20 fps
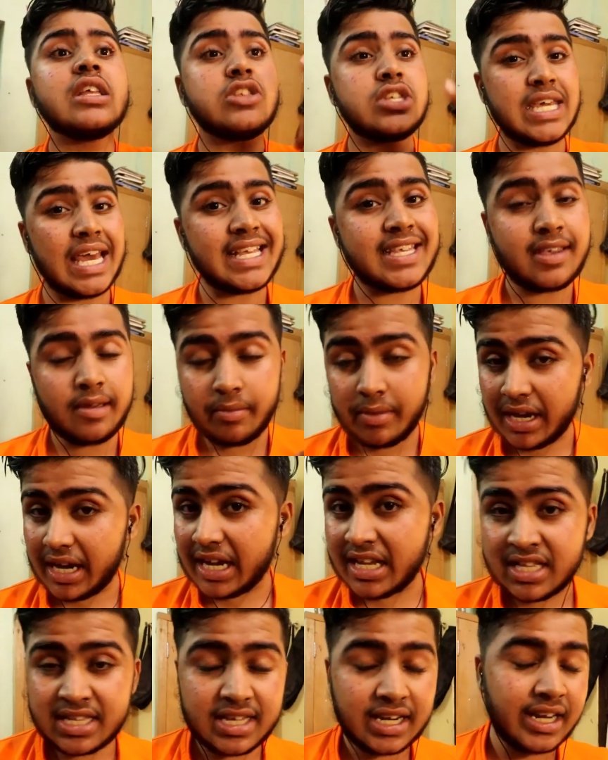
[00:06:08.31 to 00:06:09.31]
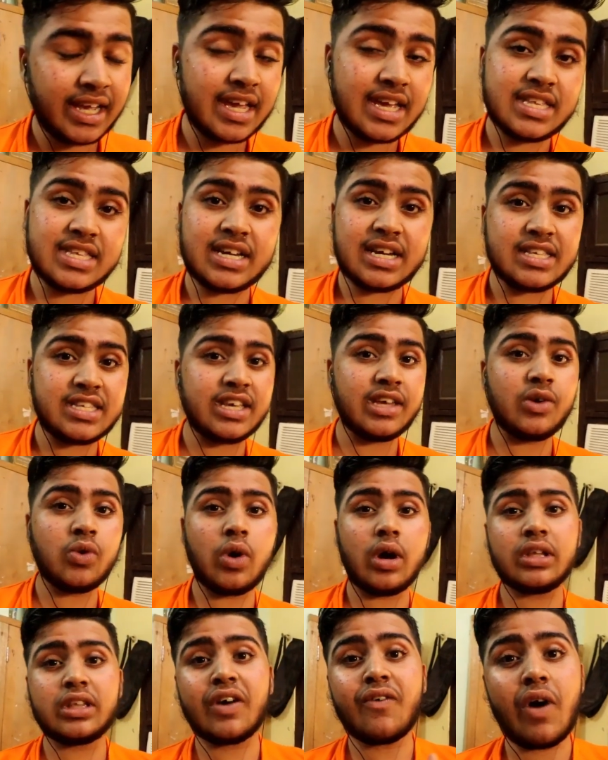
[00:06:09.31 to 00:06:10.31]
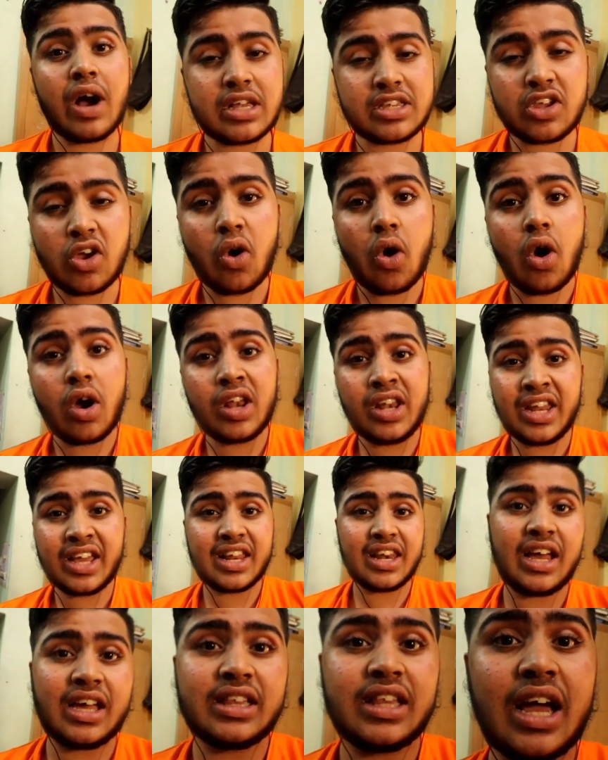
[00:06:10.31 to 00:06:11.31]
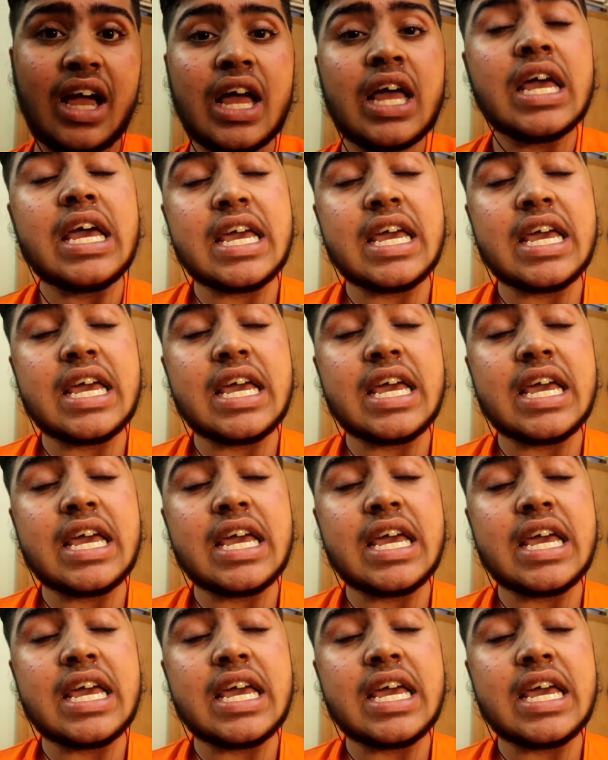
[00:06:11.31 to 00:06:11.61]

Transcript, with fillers: जैसे मेरा इंजन केज का सीन हुआ था वहाँ से ऑयल निकला था